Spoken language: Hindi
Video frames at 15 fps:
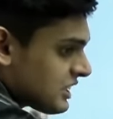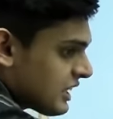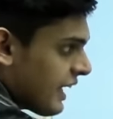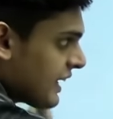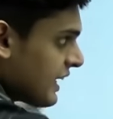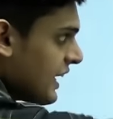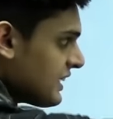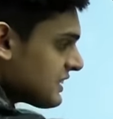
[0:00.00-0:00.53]
है
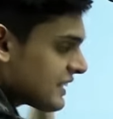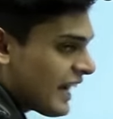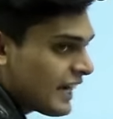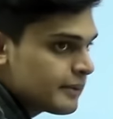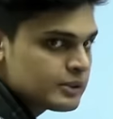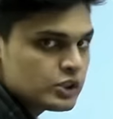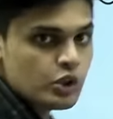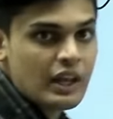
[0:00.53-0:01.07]
ना ये साइड
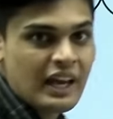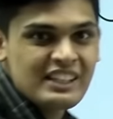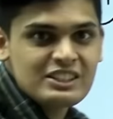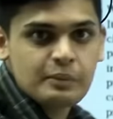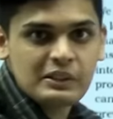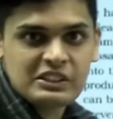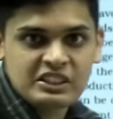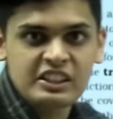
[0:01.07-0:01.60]
में जो लाइन
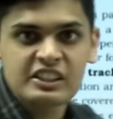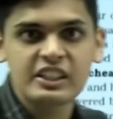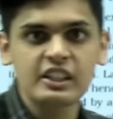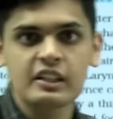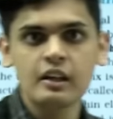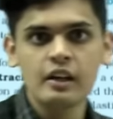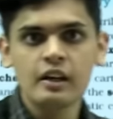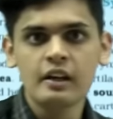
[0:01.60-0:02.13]
बचती थी
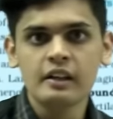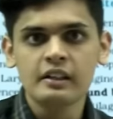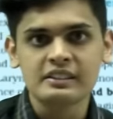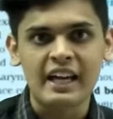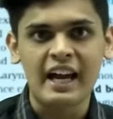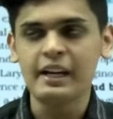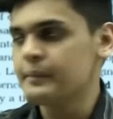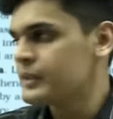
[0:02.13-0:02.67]

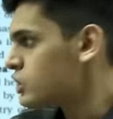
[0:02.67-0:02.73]
साइड में जो